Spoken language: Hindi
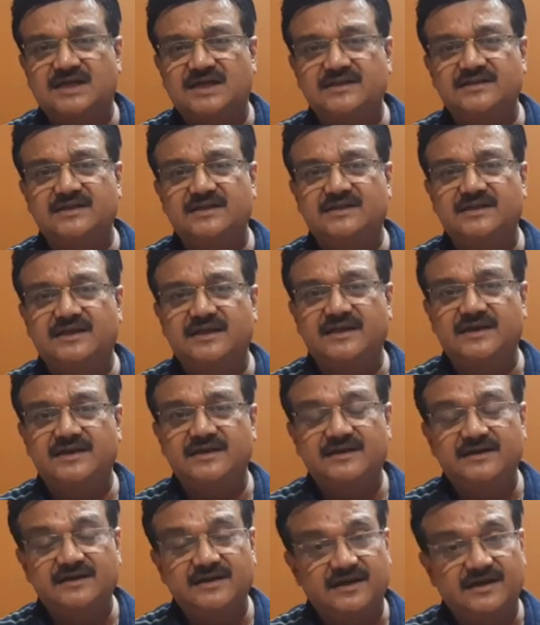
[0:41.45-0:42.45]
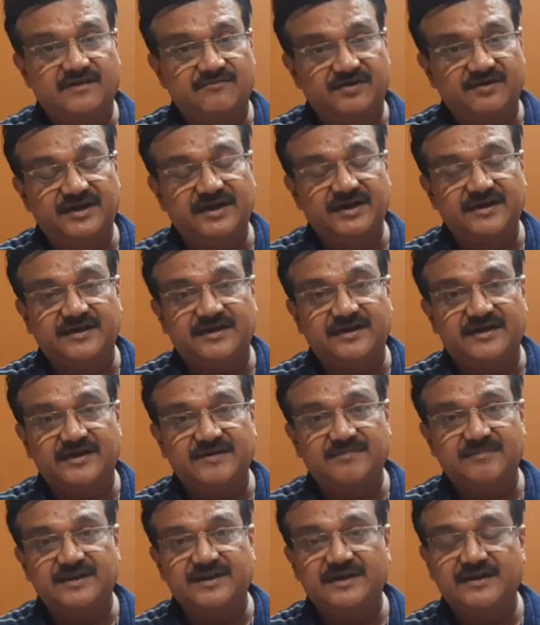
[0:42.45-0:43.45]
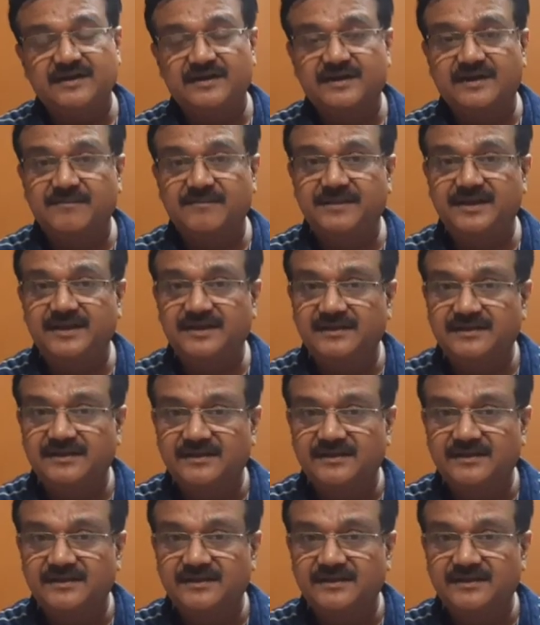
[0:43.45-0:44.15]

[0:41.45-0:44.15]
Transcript: साथ देते हैं वनडे क्रिकेट में कभी